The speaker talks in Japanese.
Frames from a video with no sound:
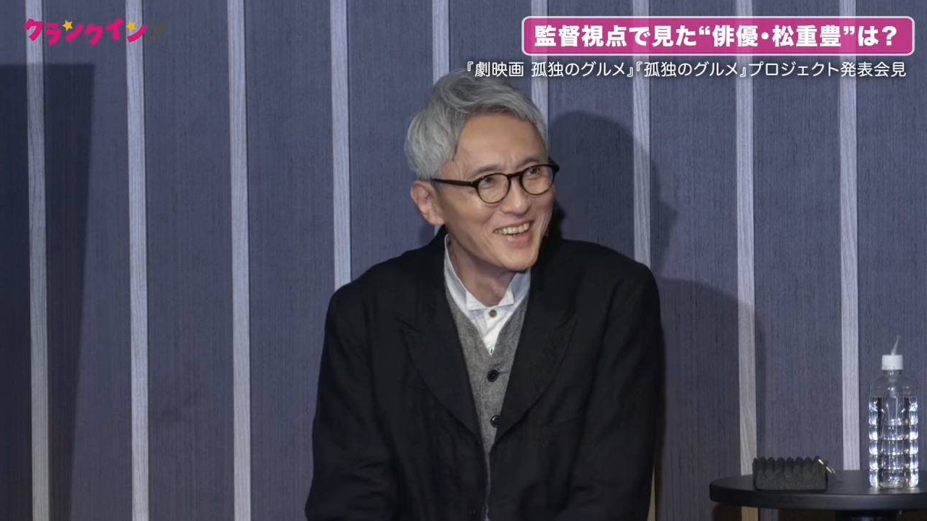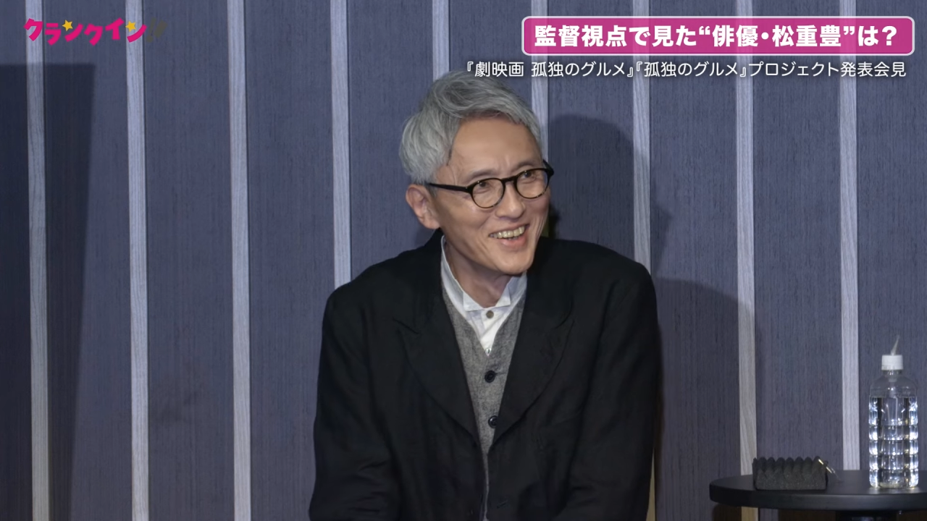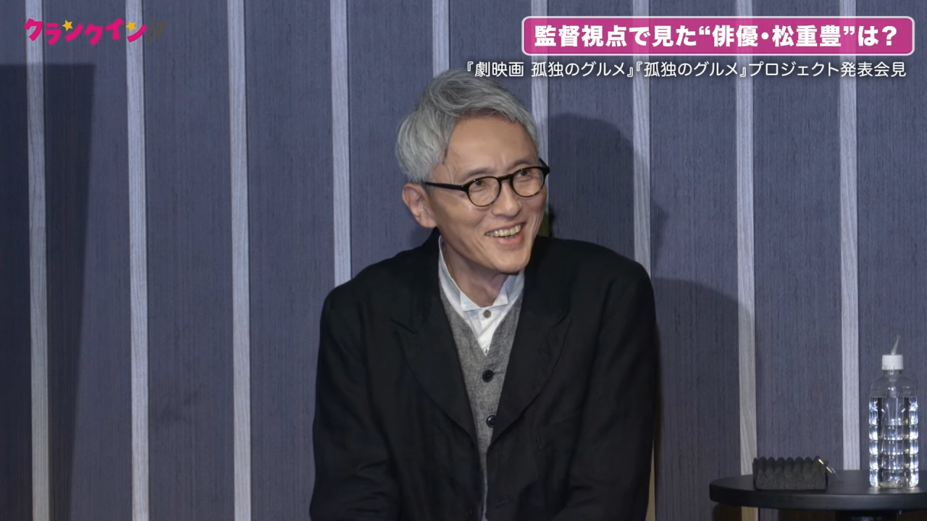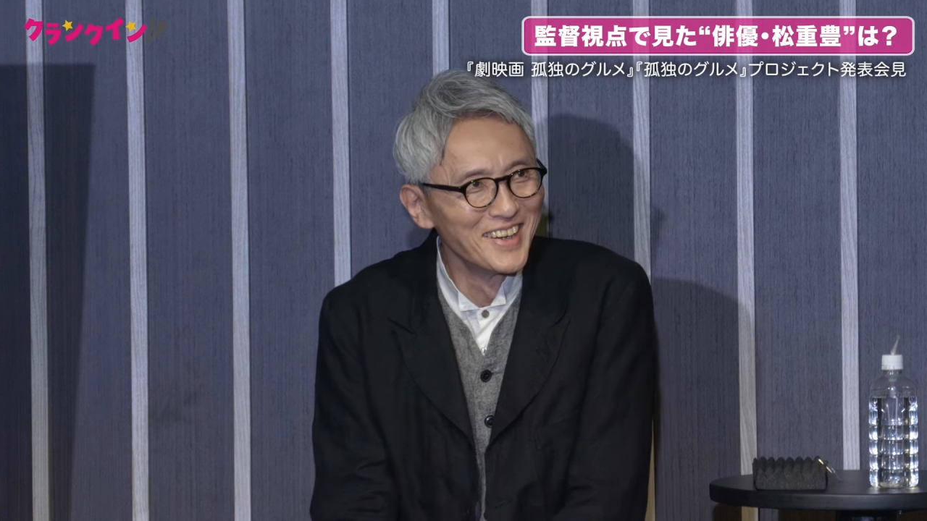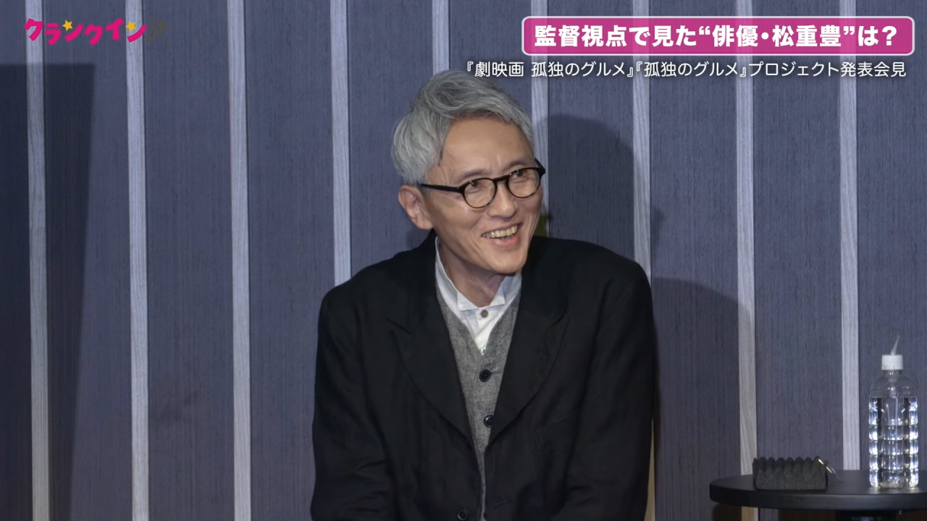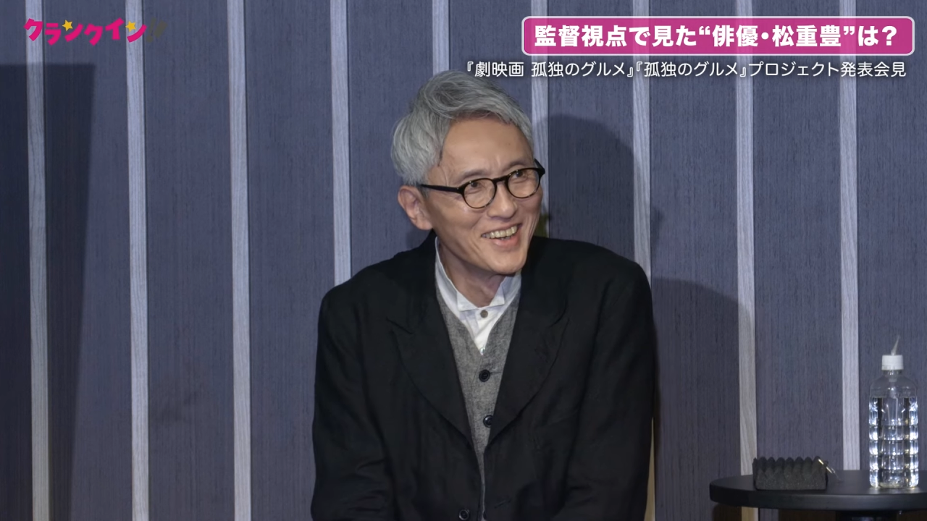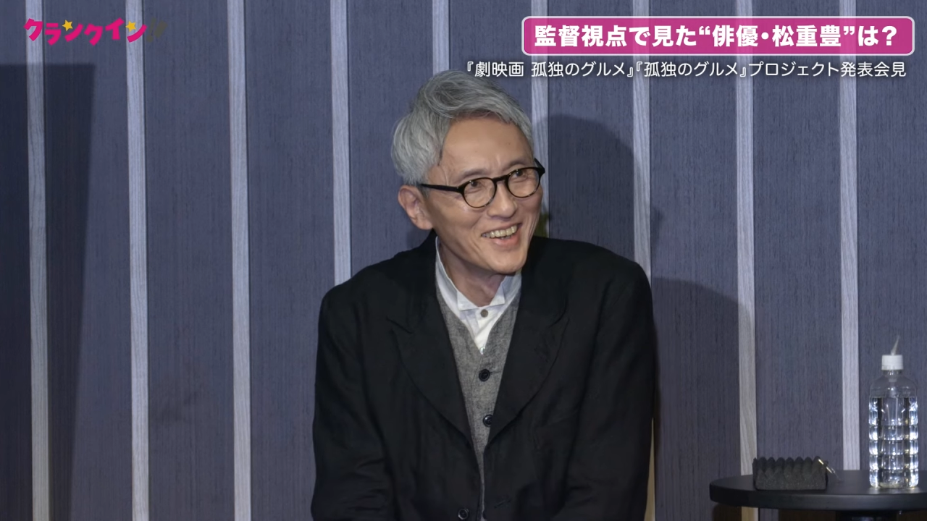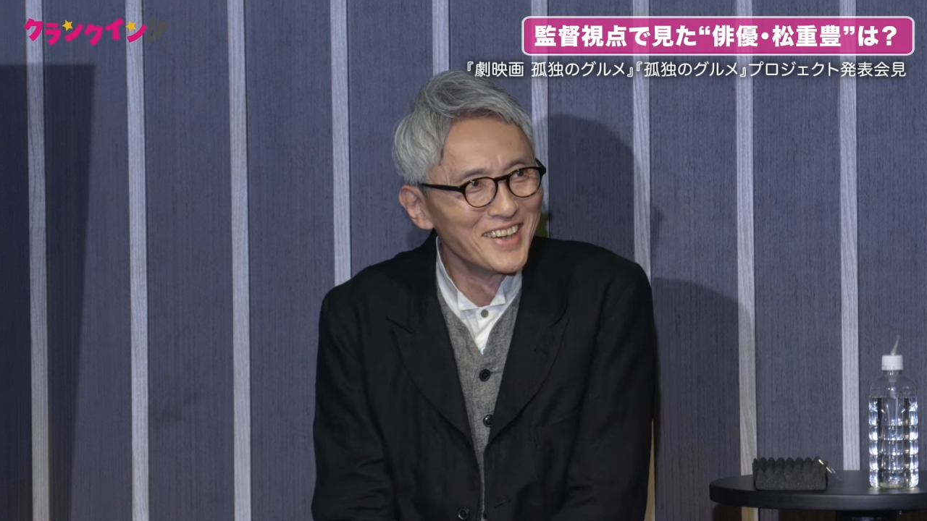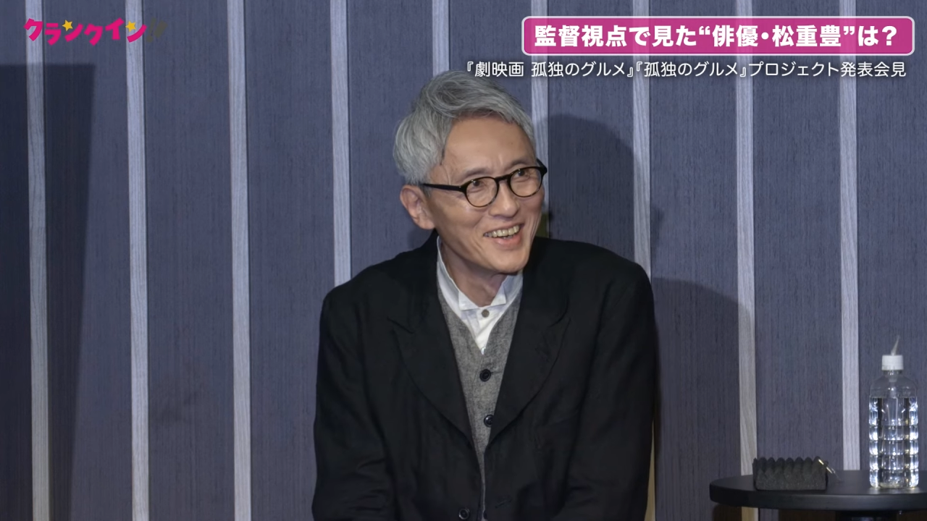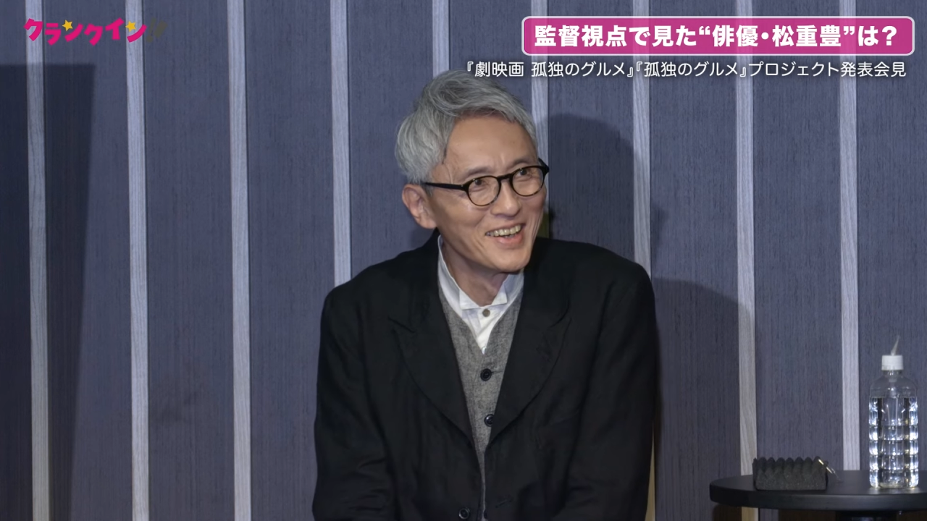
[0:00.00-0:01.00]
あ五郎さ
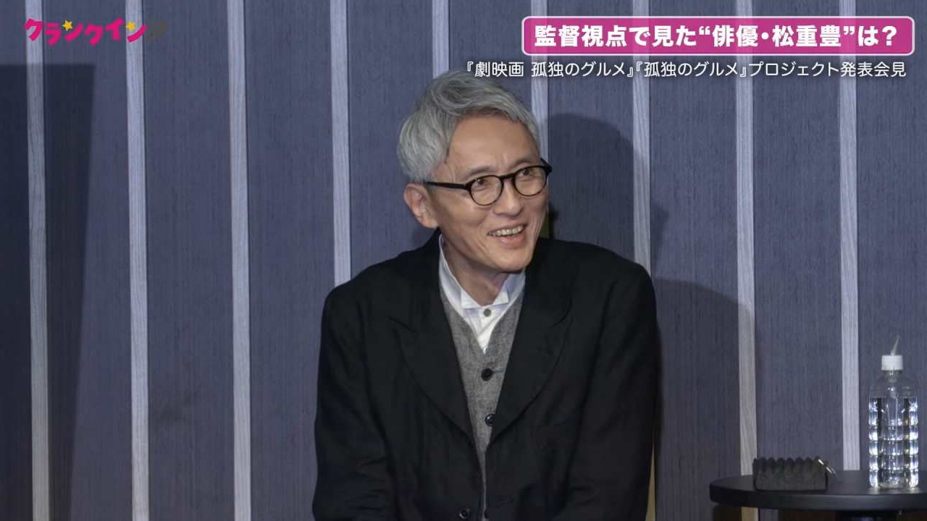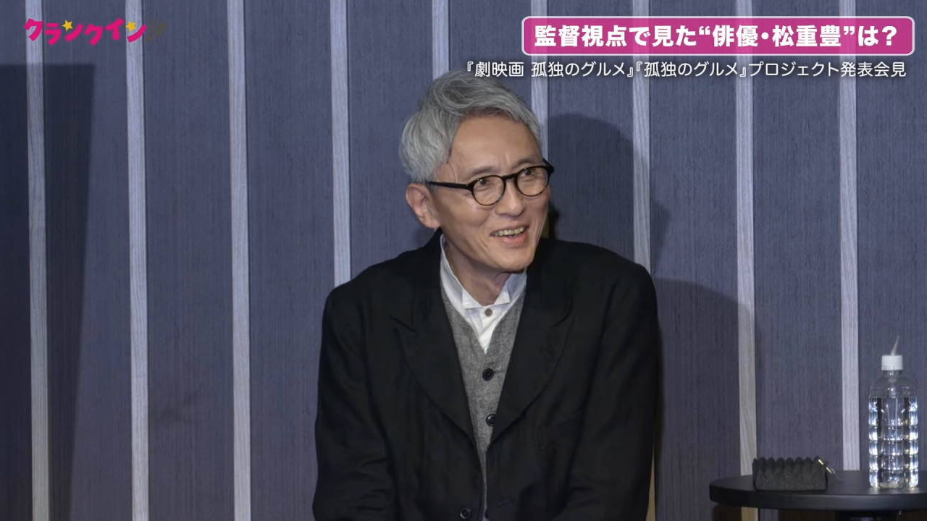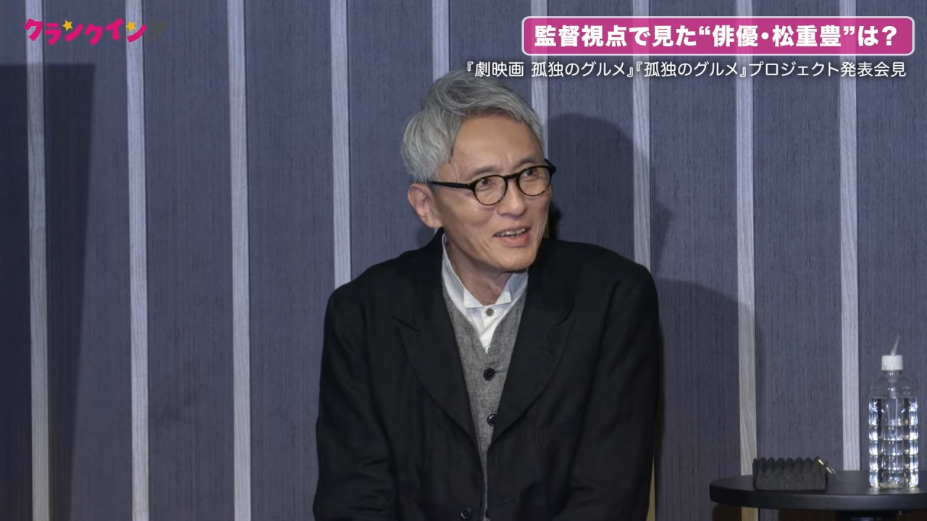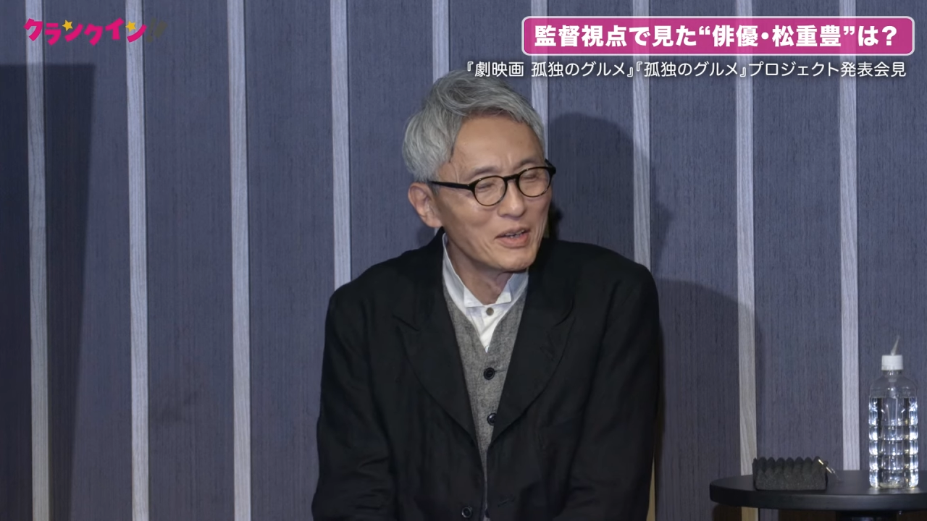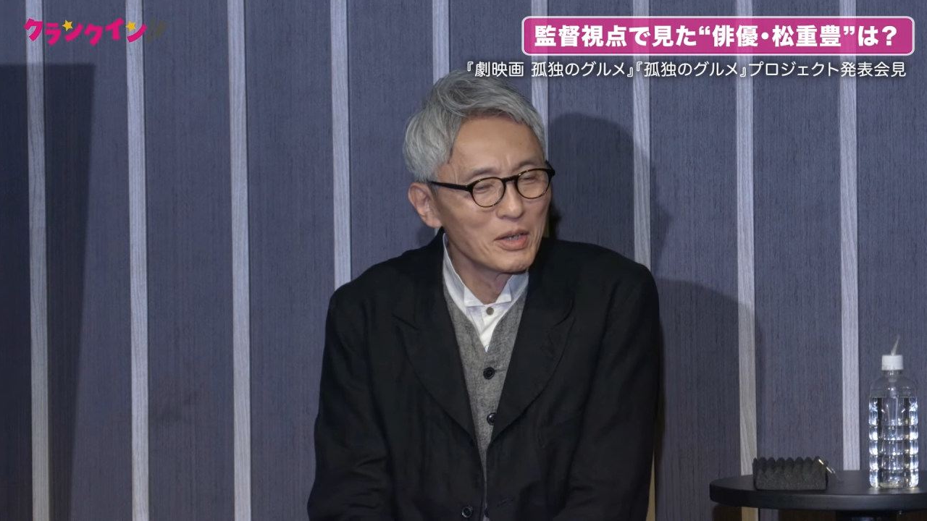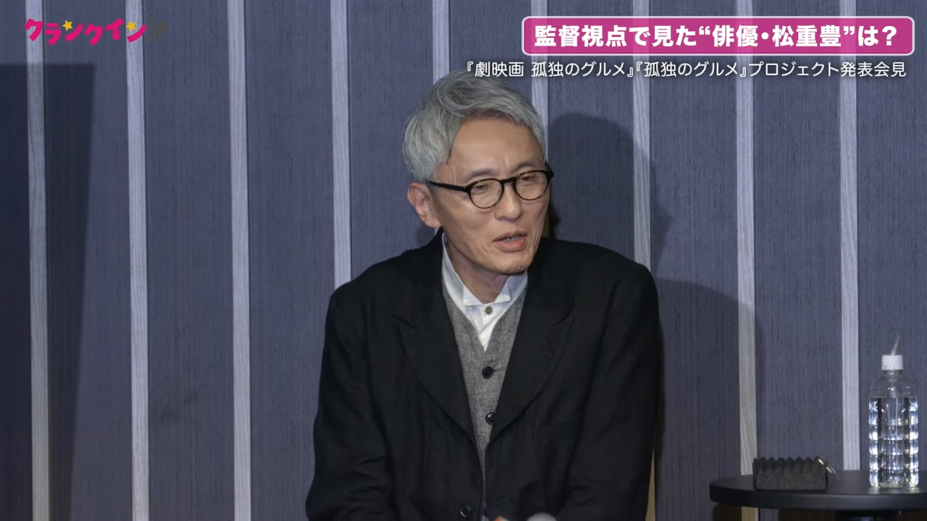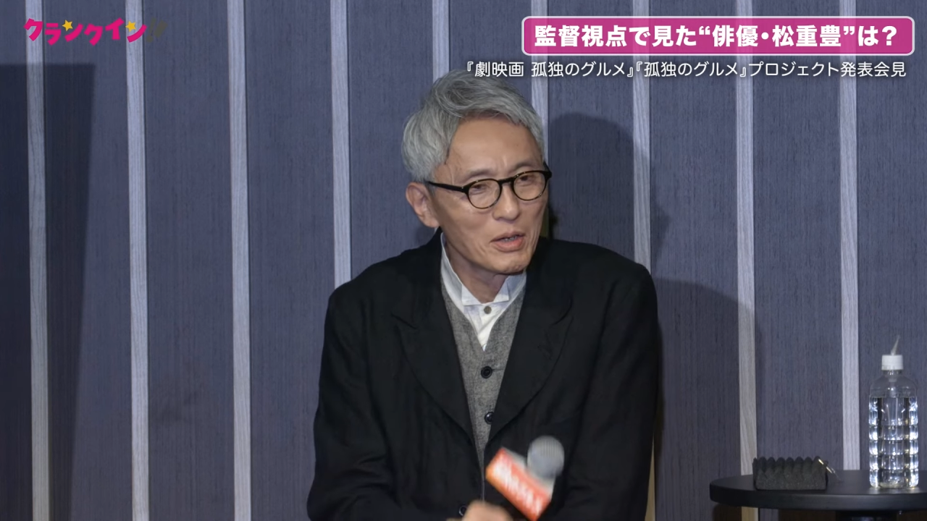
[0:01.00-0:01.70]
んはいかがですか